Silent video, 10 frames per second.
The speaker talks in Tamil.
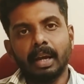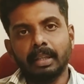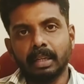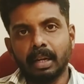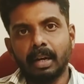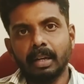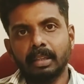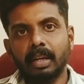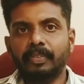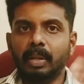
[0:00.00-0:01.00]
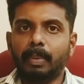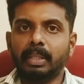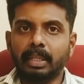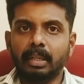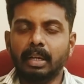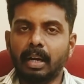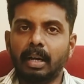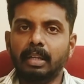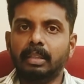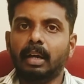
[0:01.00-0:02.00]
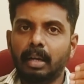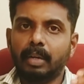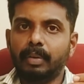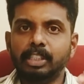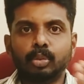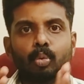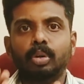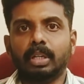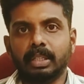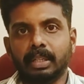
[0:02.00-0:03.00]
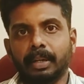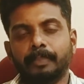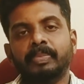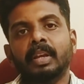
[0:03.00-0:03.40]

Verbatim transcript: அந்த கார்டு லெஃப்ட்ல பாத்தீங்கன்னா கார்டு தாண்டவுடனே ஸ்கூல் இருக்குதுங்க